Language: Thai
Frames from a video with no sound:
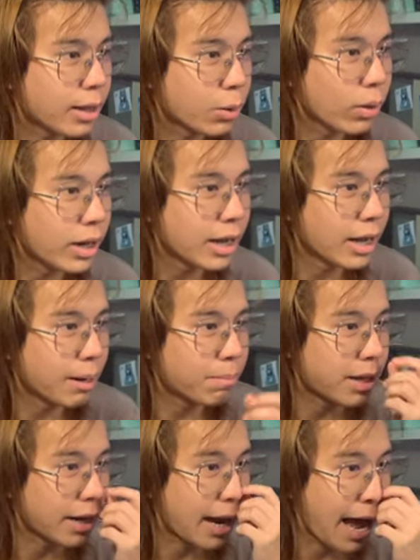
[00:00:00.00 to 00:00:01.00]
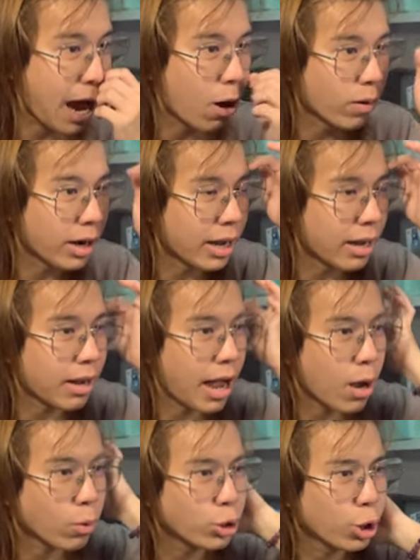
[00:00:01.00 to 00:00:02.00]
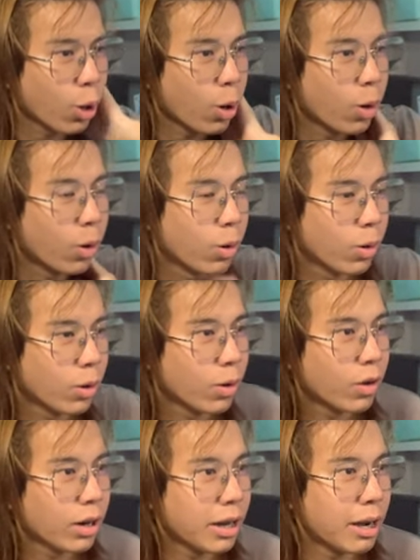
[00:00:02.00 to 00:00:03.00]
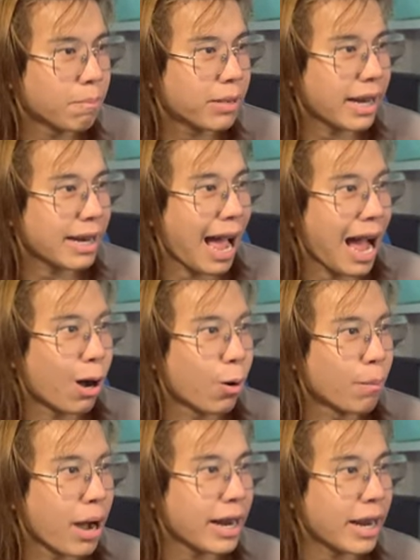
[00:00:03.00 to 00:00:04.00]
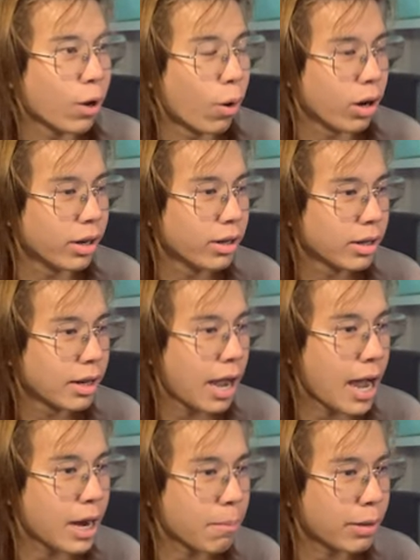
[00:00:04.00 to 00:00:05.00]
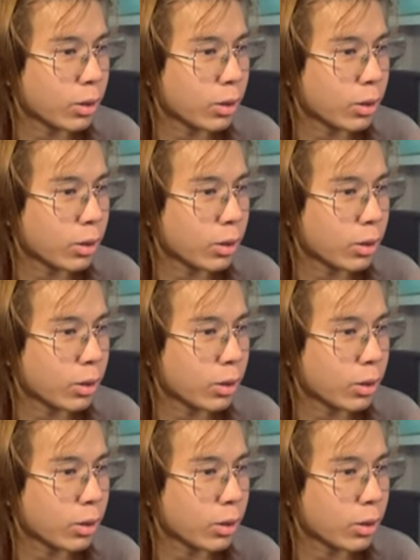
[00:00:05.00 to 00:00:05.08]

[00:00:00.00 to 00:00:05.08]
ตัวนี้นะครับ7ดาวนะครับฮาคุโชนะครับ7ดาวมาแน่นอนอาจจะเป็น